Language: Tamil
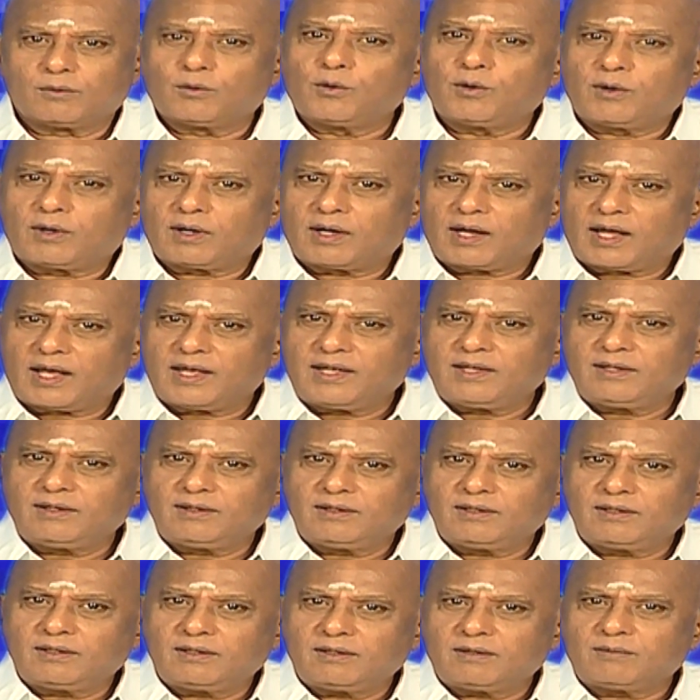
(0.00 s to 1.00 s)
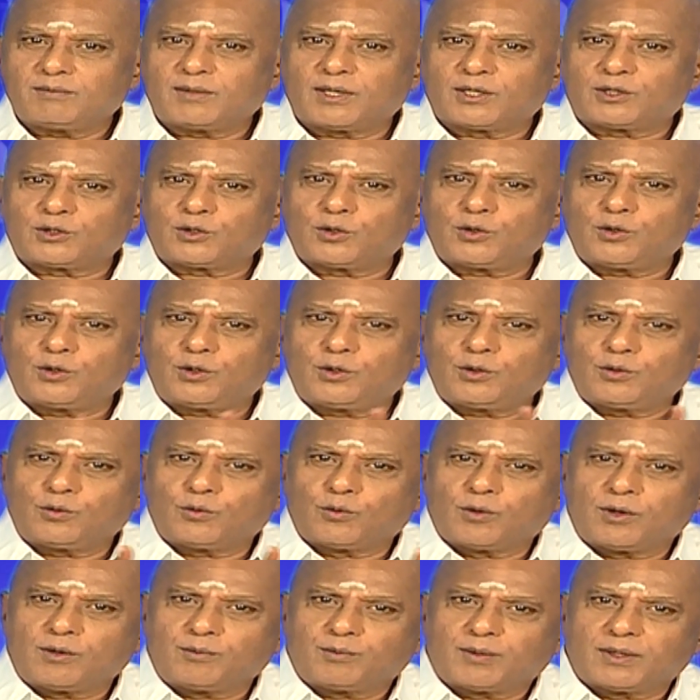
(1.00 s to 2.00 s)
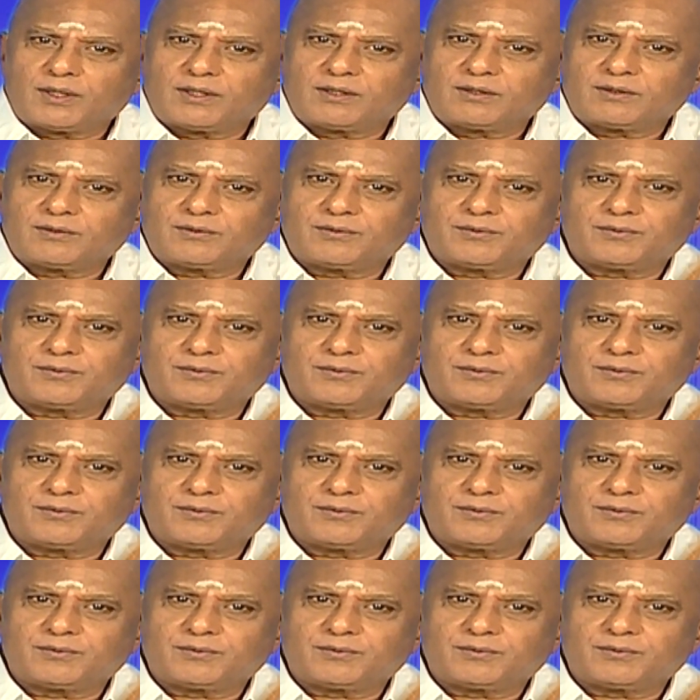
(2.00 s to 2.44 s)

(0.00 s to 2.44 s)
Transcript: ஒன்று ஐந்து மற்றொன்று ஒன்பது